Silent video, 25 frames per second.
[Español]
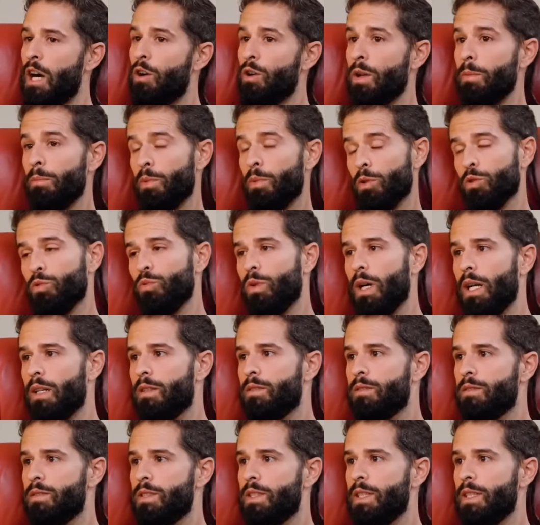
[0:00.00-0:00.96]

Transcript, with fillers: Ahora en Portugal.